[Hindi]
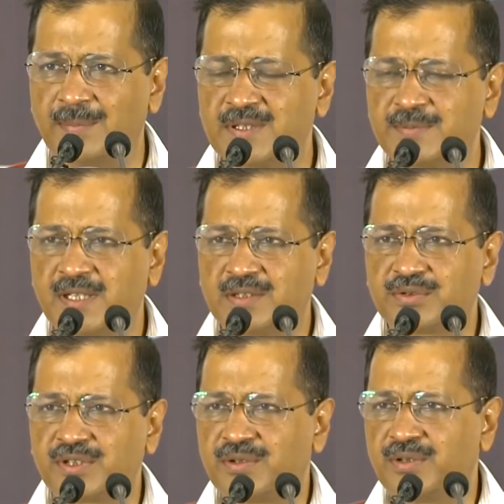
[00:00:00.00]
आपस में एक
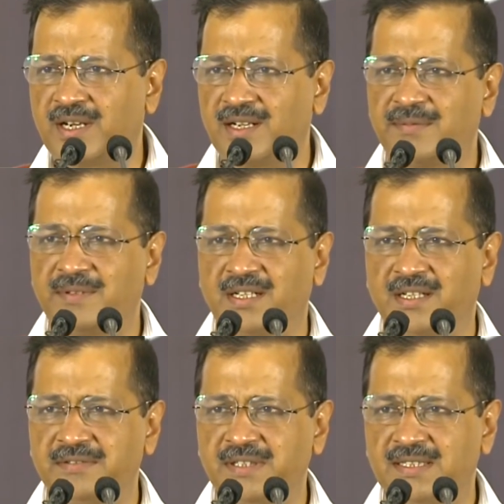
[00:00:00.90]
दूसरे को हराने में
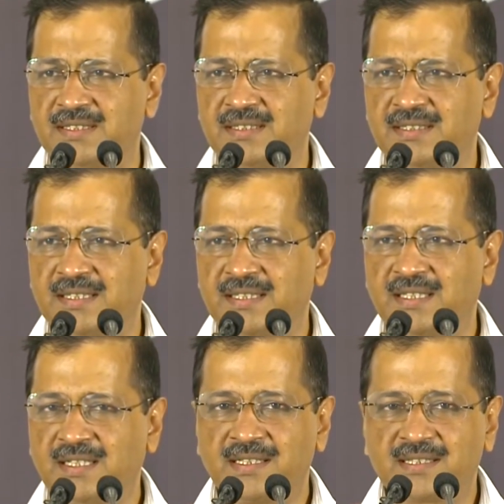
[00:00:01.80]
लगे हुए हैं
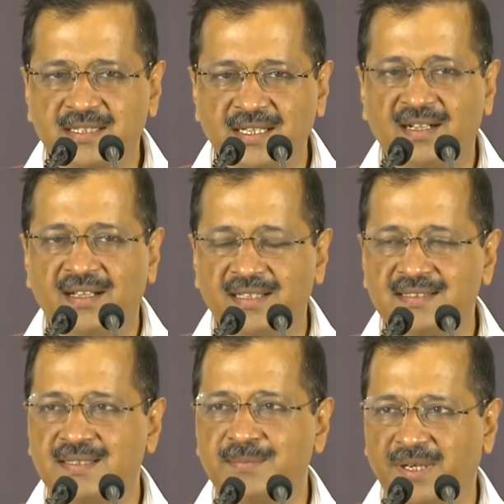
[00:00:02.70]
क्या
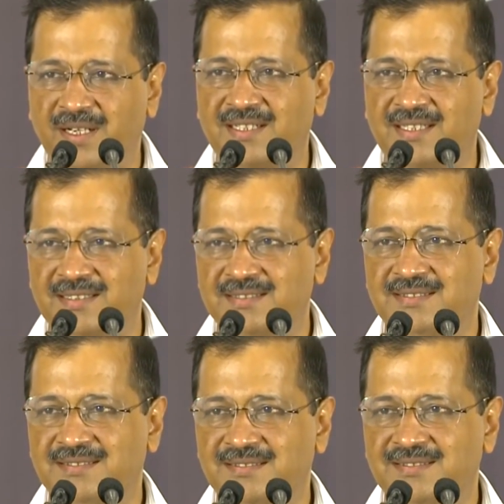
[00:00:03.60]
ऐसी पार्टी
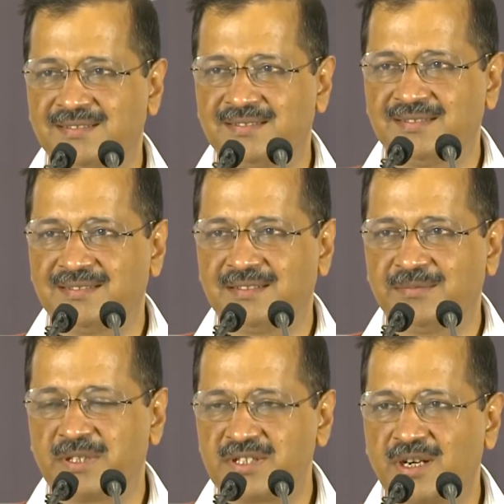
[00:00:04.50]

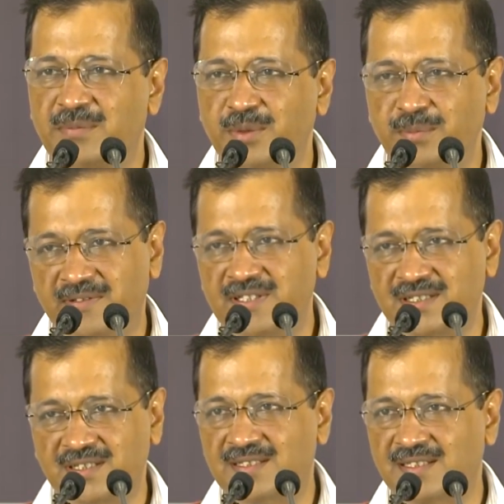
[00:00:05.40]
पंजाब को
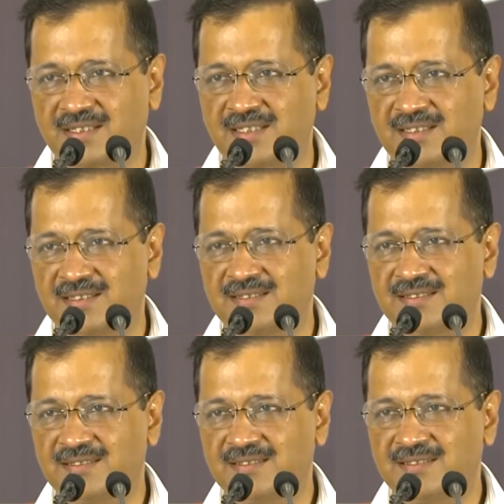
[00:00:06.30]
भविष्य दे सकती है
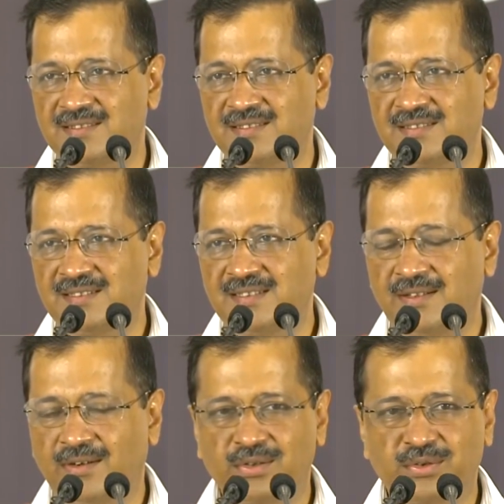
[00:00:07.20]

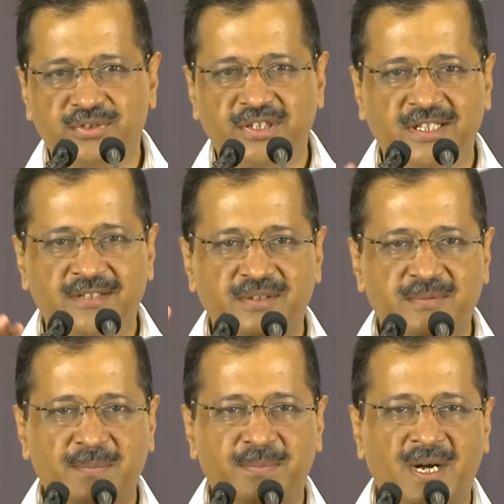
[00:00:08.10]
और दूसरी तरफ
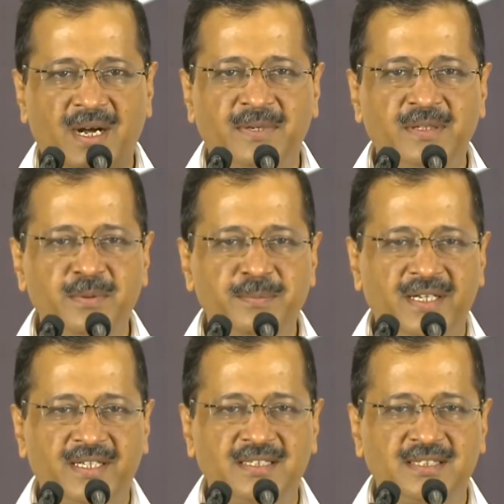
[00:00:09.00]
जब आप आम आदमी
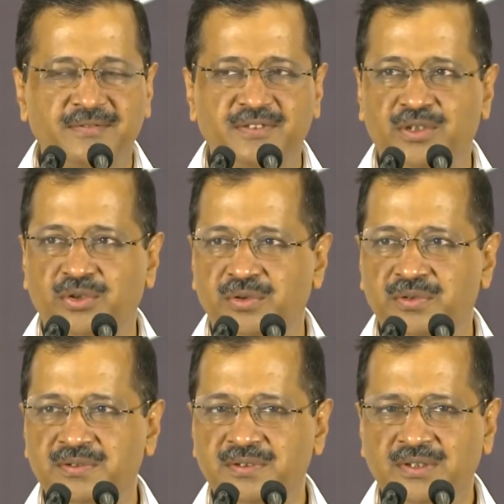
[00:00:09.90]
पार्टी की तरफ देखो
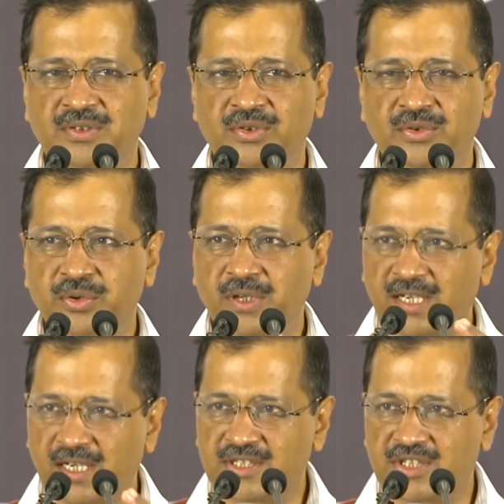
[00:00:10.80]
तो
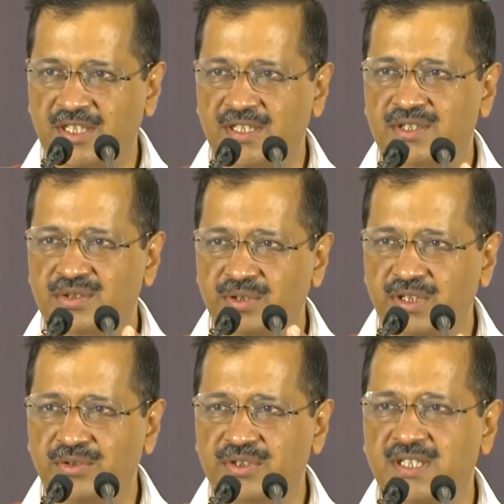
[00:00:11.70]
एक अच्छी
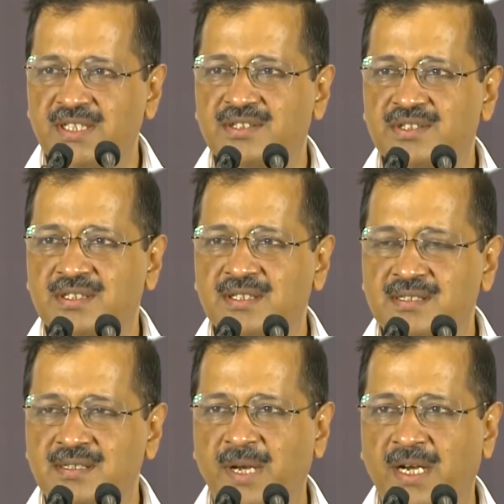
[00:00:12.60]
सुनियोजित
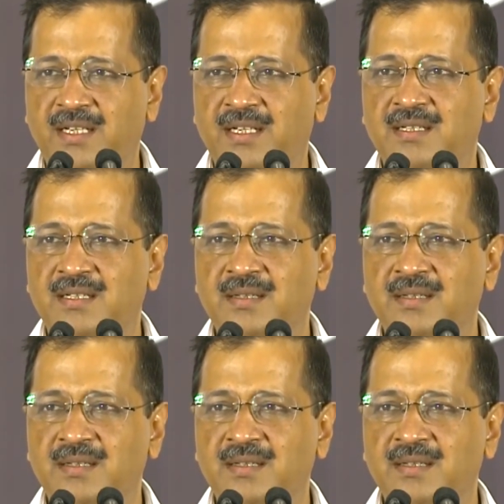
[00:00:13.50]
सिस्टमैटिक